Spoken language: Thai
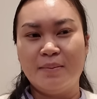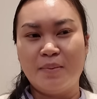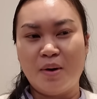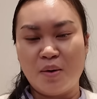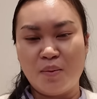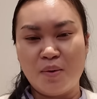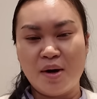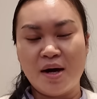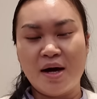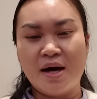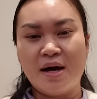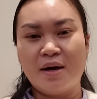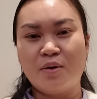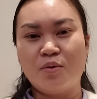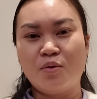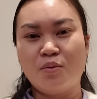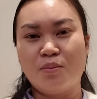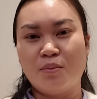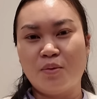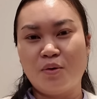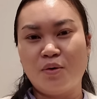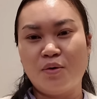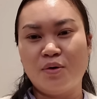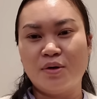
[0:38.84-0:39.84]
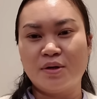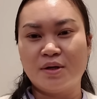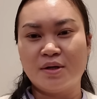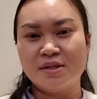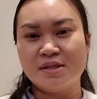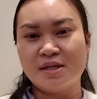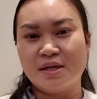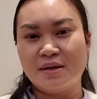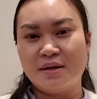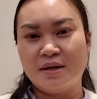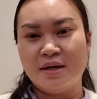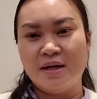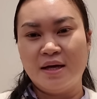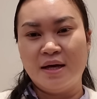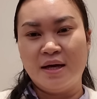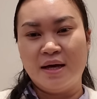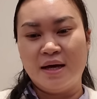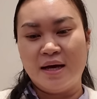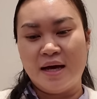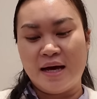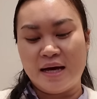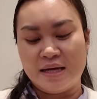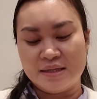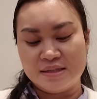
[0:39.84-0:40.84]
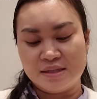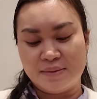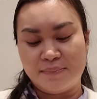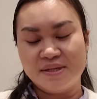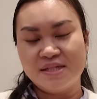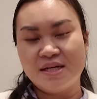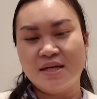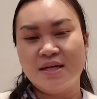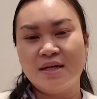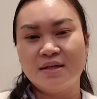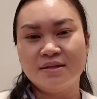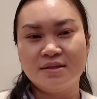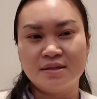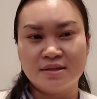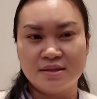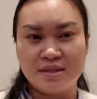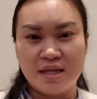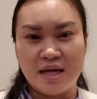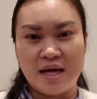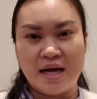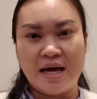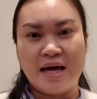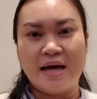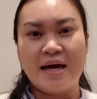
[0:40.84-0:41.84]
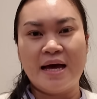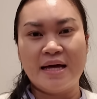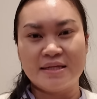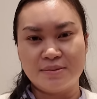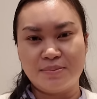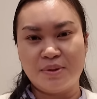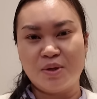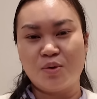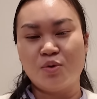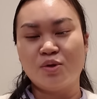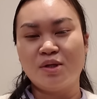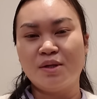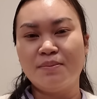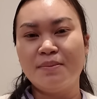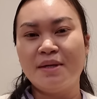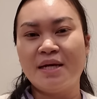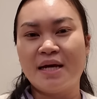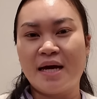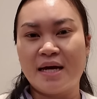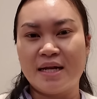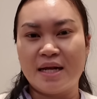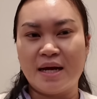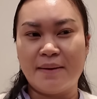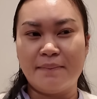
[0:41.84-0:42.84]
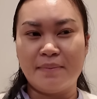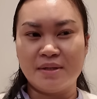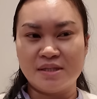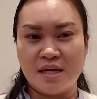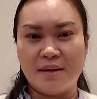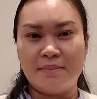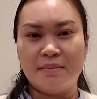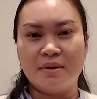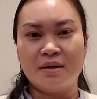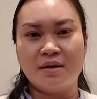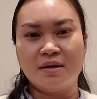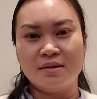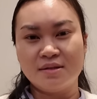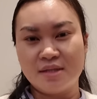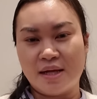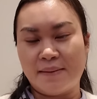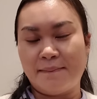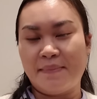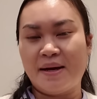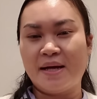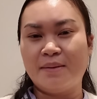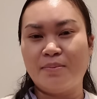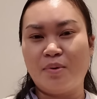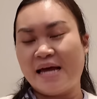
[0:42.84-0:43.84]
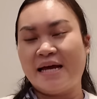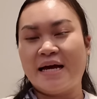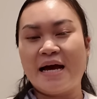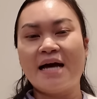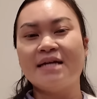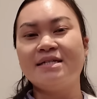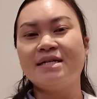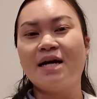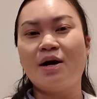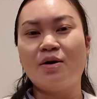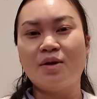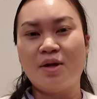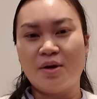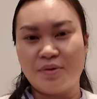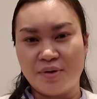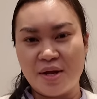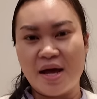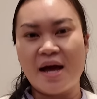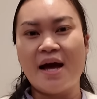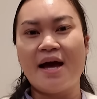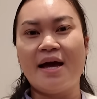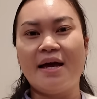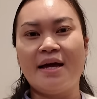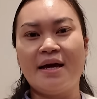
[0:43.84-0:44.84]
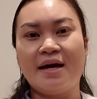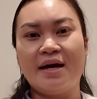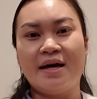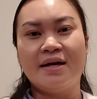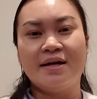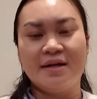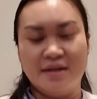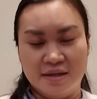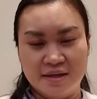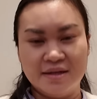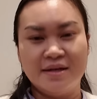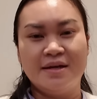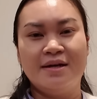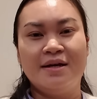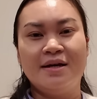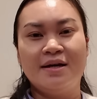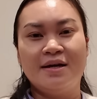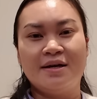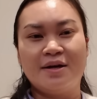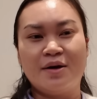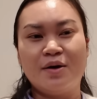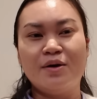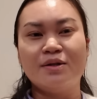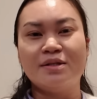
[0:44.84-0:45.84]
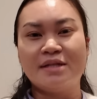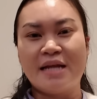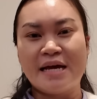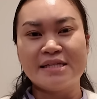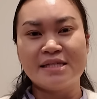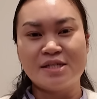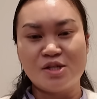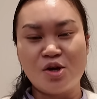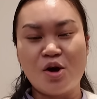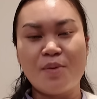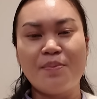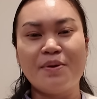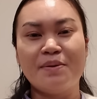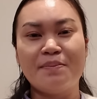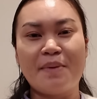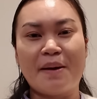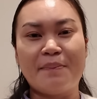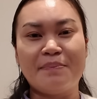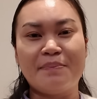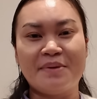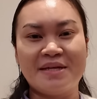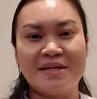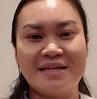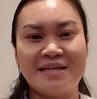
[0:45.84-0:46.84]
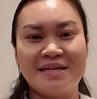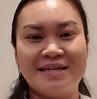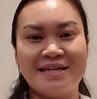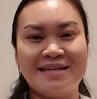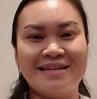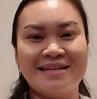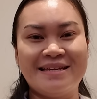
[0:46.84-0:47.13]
เพราะว่ากลุ่มคนก็จะอาจจะไม่ใช่นักศึกษาอาจจะเป็นคนที่มีงานทำประจำแล้วก็สามารถจ่ายค่าเช่าเราได้ค่ะก็น่าจะชอบเป็นแบบนี้